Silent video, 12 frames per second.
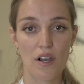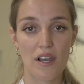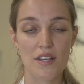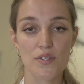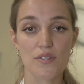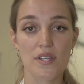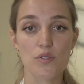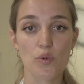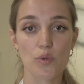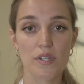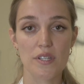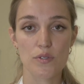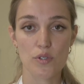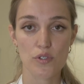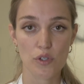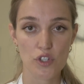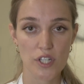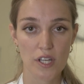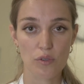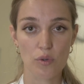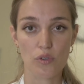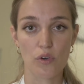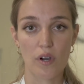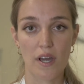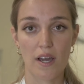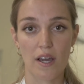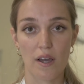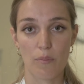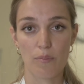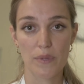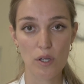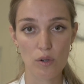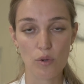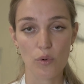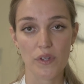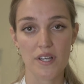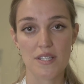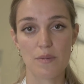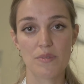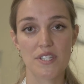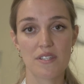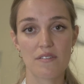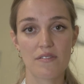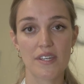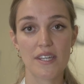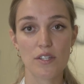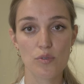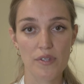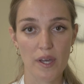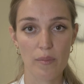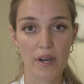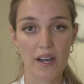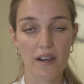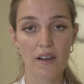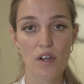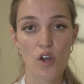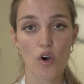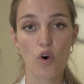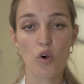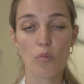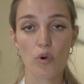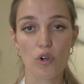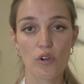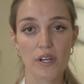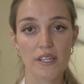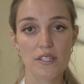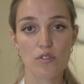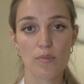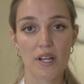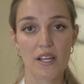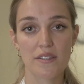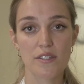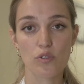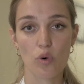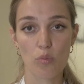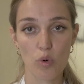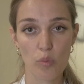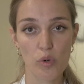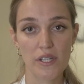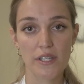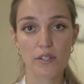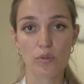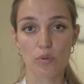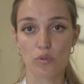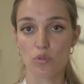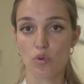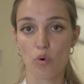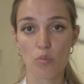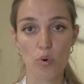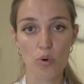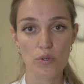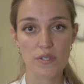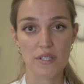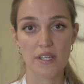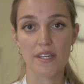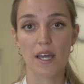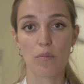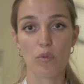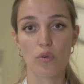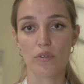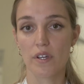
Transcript: L'association des oestrogènes donc dans la pilule contraceptive et du tabac augmente le risque de maladies thromboboliques, donc de thrombose et également